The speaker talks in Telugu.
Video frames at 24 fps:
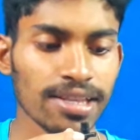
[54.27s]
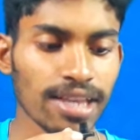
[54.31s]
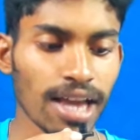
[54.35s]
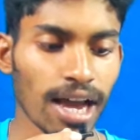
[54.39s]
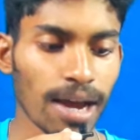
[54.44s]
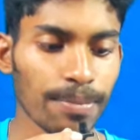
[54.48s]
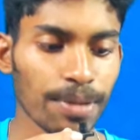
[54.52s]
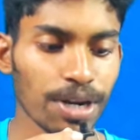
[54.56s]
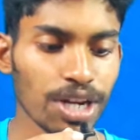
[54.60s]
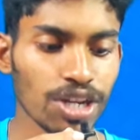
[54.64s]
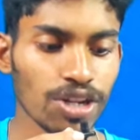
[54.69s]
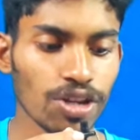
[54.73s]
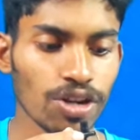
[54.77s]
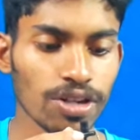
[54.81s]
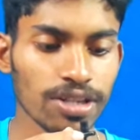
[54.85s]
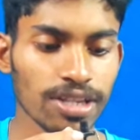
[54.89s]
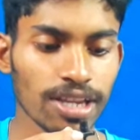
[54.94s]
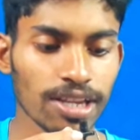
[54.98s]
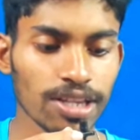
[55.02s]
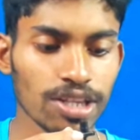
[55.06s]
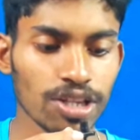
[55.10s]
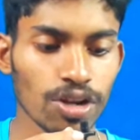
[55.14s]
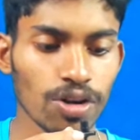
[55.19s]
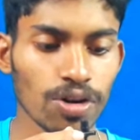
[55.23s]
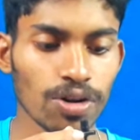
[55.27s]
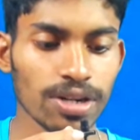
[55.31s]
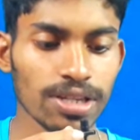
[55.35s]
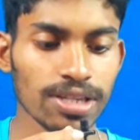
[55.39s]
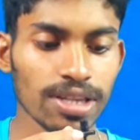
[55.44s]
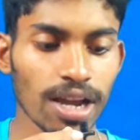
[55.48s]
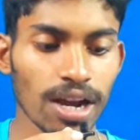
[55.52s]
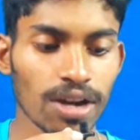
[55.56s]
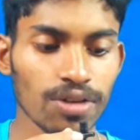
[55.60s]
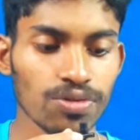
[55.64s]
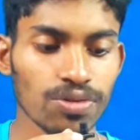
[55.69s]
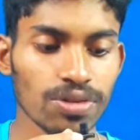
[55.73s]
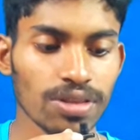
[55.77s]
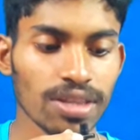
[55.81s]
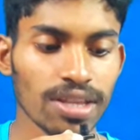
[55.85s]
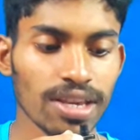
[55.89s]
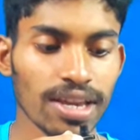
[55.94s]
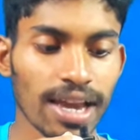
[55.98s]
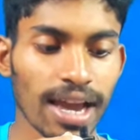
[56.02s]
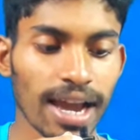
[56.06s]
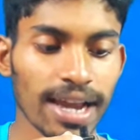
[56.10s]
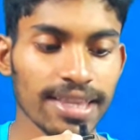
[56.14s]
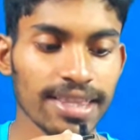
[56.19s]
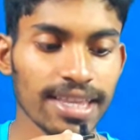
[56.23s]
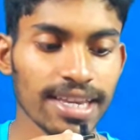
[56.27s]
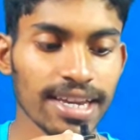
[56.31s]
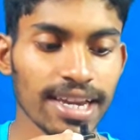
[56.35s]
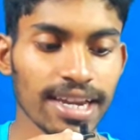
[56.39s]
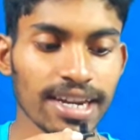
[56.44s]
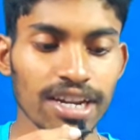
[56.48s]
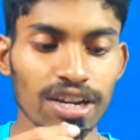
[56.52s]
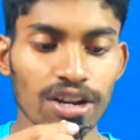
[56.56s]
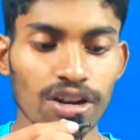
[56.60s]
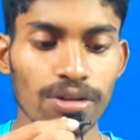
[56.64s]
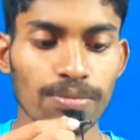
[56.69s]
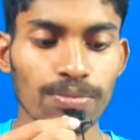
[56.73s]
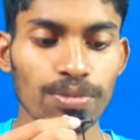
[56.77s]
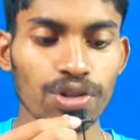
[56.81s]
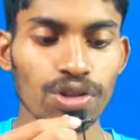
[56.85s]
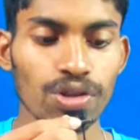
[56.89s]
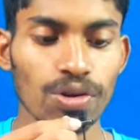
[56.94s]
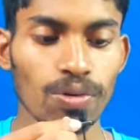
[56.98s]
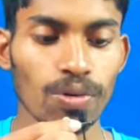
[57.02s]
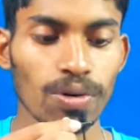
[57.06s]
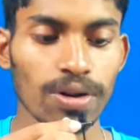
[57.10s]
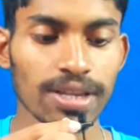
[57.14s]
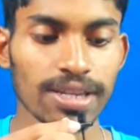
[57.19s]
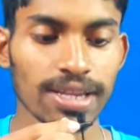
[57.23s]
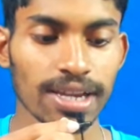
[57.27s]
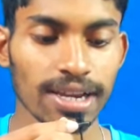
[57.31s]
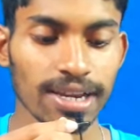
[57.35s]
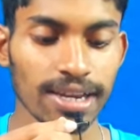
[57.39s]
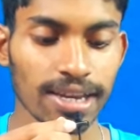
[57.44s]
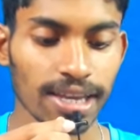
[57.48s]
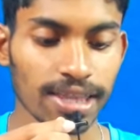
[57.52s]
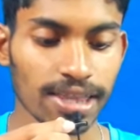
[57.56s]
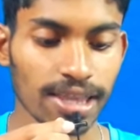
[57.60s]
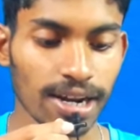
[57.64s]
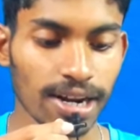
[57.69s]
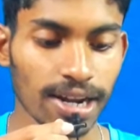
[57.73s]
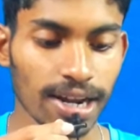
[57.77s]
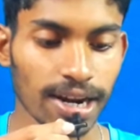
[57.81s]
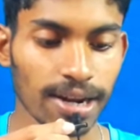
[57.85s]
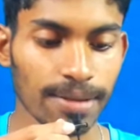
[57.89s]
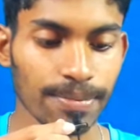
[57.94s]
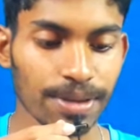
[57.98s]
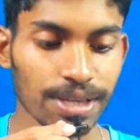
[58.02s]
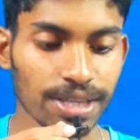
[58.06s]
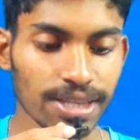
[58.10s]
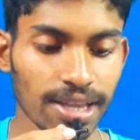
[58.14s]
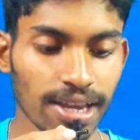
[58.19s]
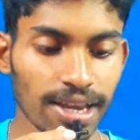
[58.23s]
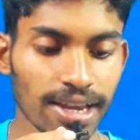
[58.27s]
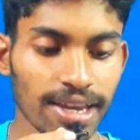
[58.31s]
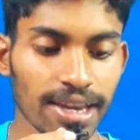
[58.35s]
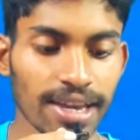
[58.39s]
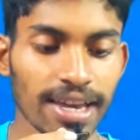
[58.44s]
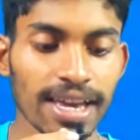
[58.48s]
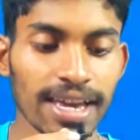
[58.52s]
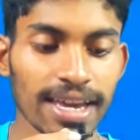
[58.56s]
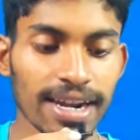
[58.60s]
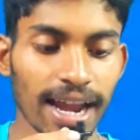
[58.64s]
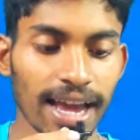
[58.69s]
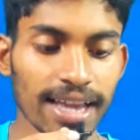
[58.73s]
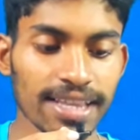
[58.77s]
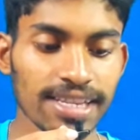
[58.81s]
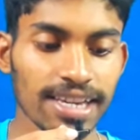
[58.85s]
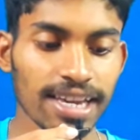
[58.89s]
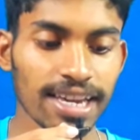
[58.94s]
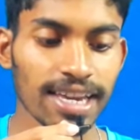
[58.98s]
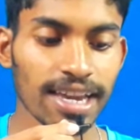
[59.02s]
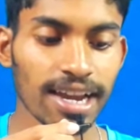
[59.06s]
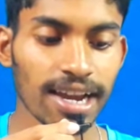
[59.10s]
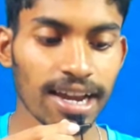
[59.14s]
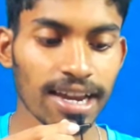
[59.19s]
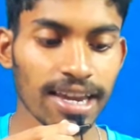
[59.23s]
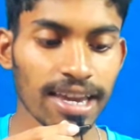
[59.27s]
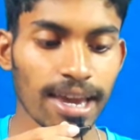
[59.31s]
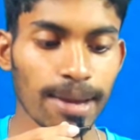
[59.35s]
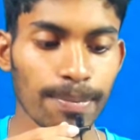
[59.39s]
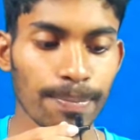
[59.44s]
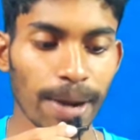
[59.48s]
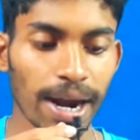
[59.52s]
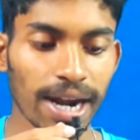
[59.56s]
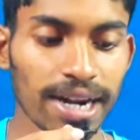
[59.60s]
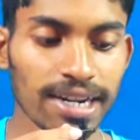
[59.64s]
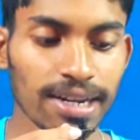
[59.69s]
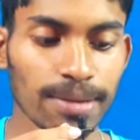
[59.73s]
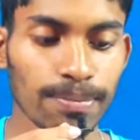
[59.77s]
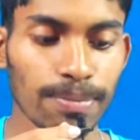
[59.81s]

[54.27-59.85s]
సామాన్యుల చర్చలోనే సాగుతుంది అయితే ఎన్నికల ముందు కొన్ని సంకేతాలు కనిపిస్తాయి రాజకీయంగా ఏ పార్టీ